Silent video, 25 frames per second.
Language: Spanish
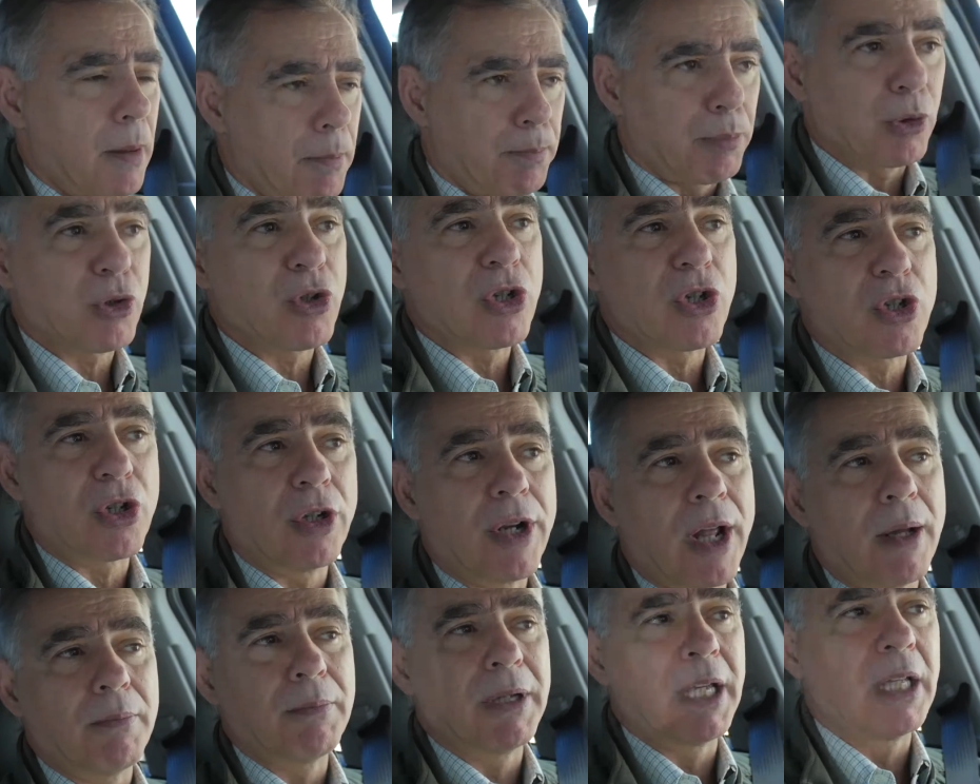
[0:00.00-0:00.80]

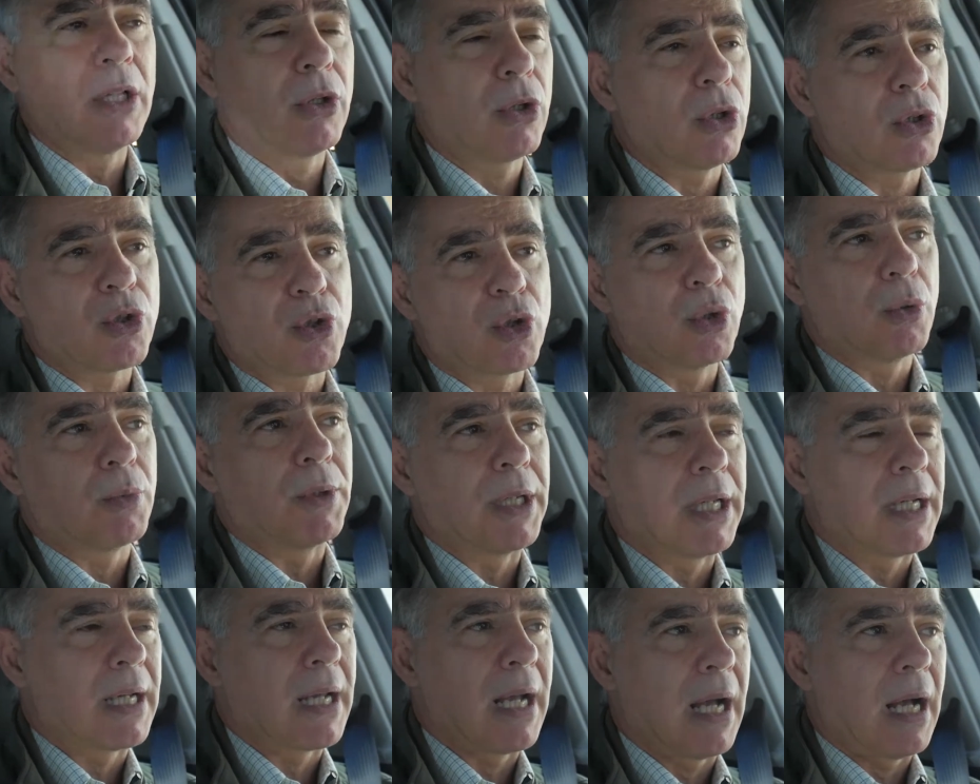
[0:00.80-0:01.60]
posicionamiento se
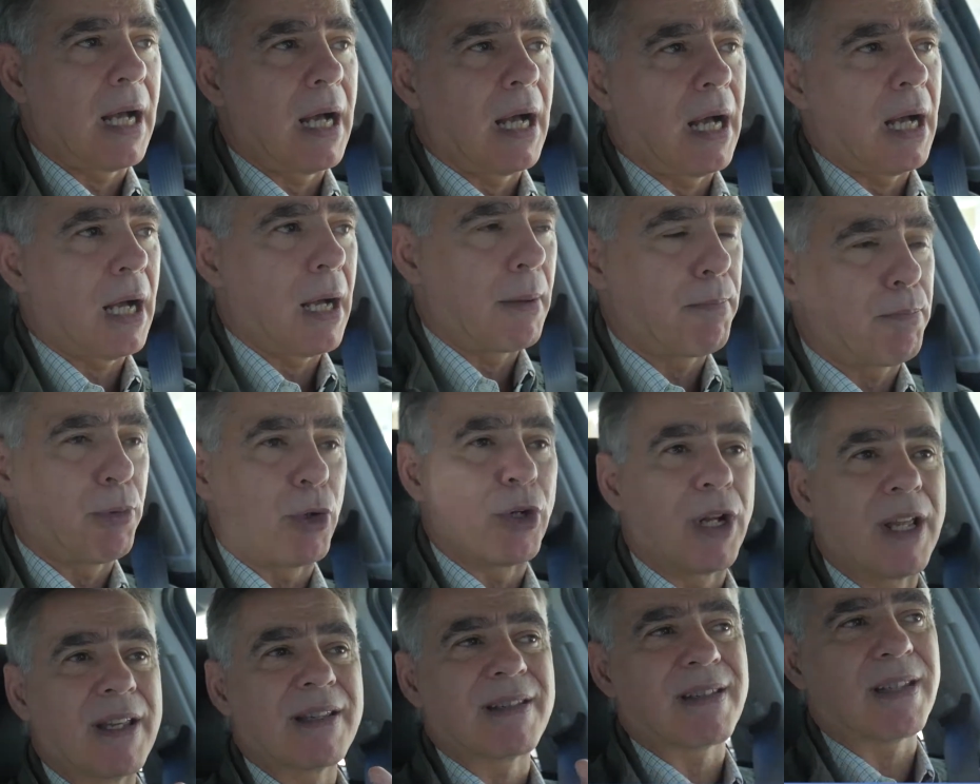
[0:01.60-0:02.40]
ubica
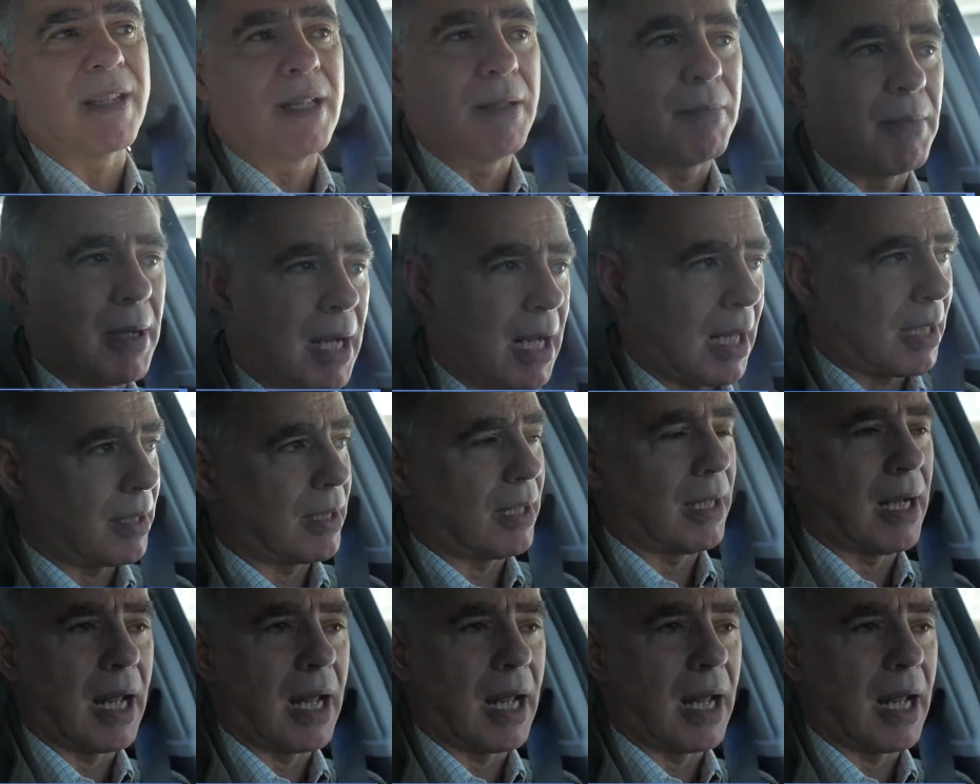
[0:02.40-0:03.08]
por encima de